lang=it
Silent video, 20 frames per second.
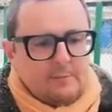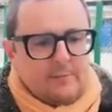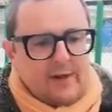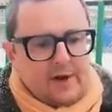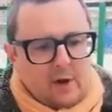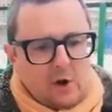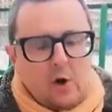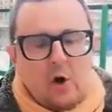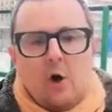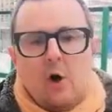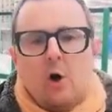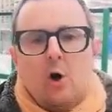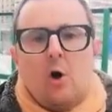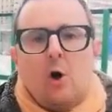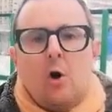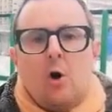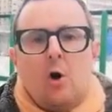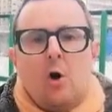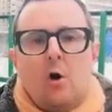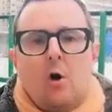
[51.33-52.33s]

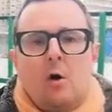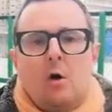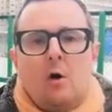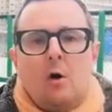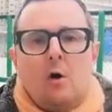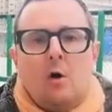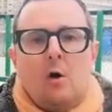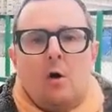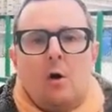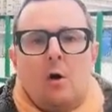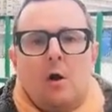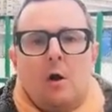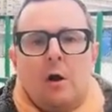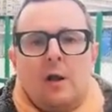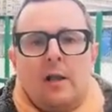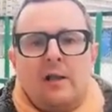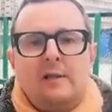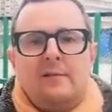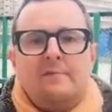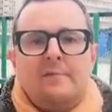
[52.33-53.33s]
però
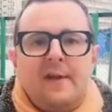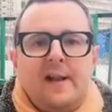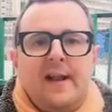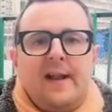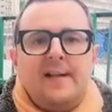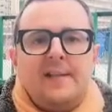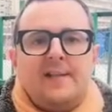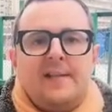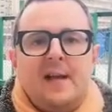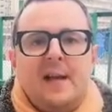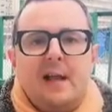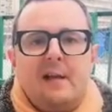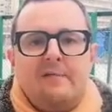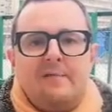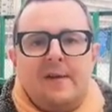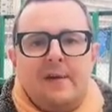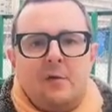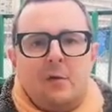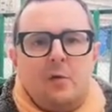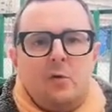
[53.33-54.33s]
la differenza la
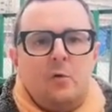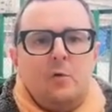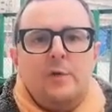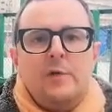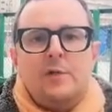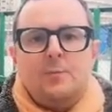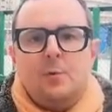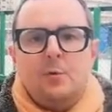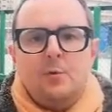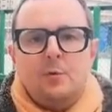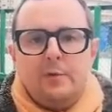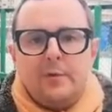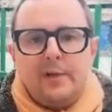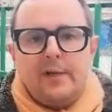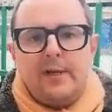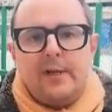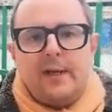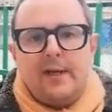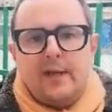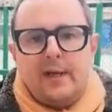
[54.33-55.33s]
fanno alcuni
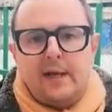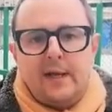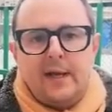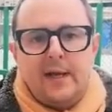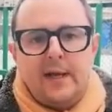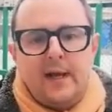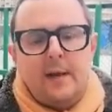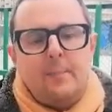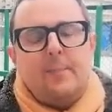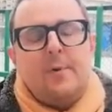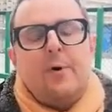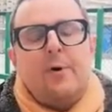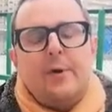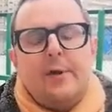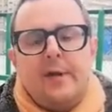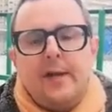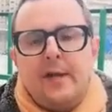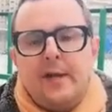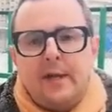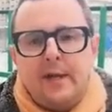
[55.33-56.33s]
spunti e
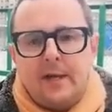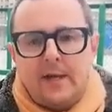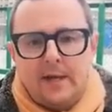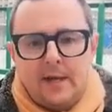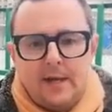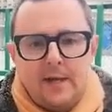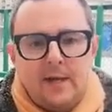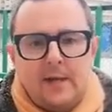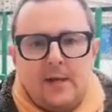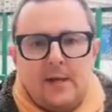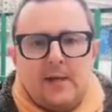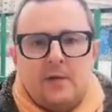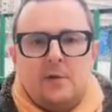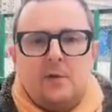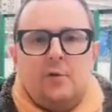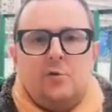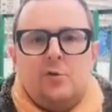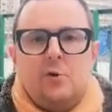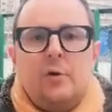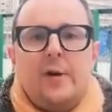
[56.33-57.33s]
poi
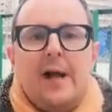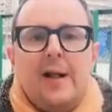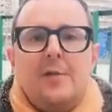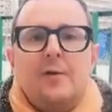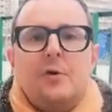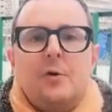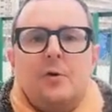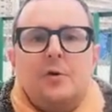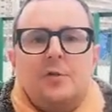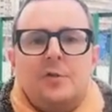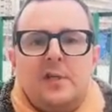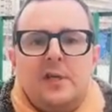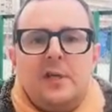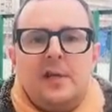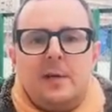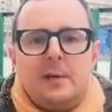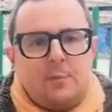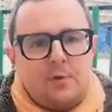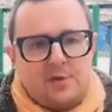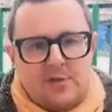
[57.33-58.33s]
giocando
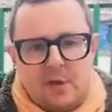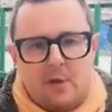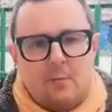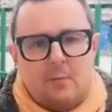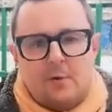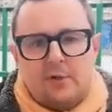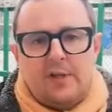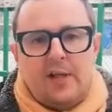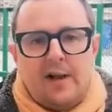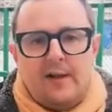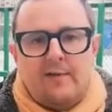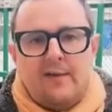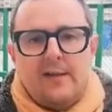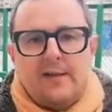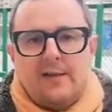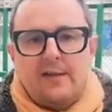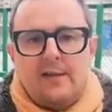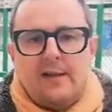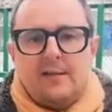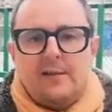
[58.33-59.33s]
così possiamo portare
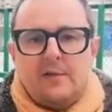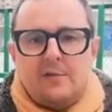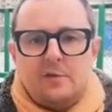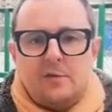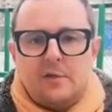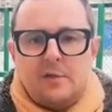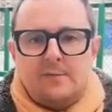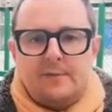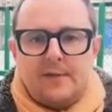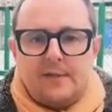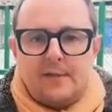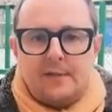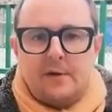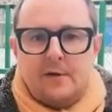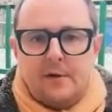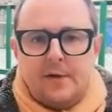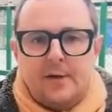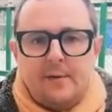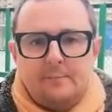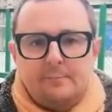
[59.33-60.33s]
avanti tante
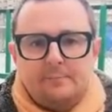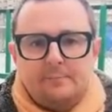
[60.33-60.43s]
soddisfazioni.